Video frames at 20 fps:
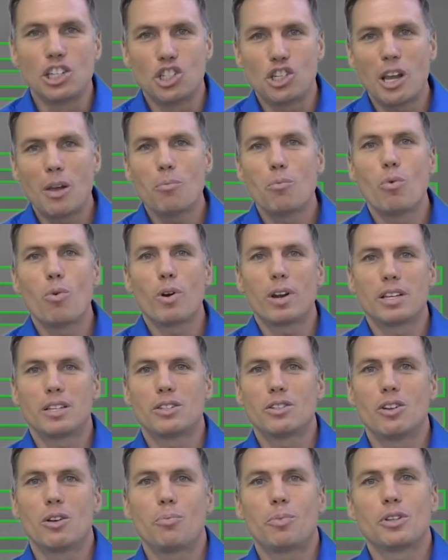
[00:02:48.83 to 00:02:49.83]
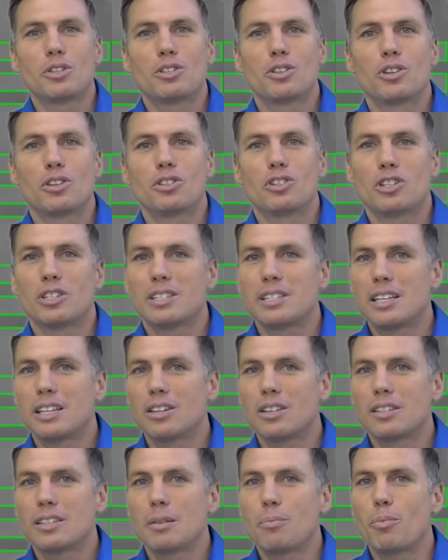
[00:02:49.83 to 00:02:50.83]
J'aime moins ça parce que je sais
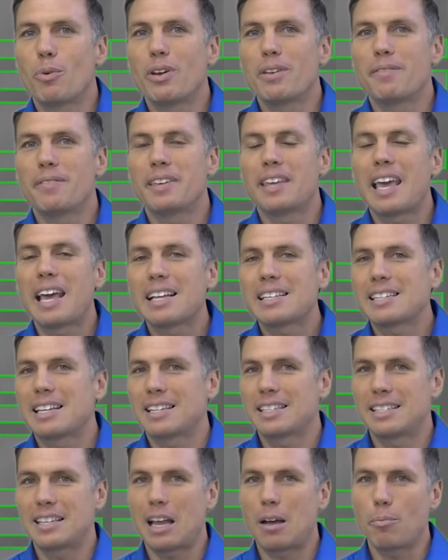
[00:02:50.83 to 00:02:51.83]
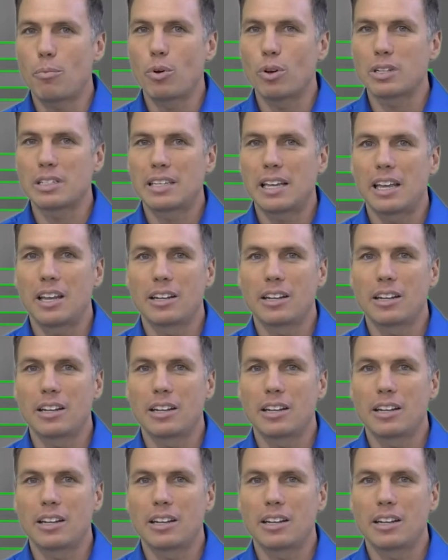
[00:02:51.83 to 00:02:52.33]
que c'est pas efficace à 100%.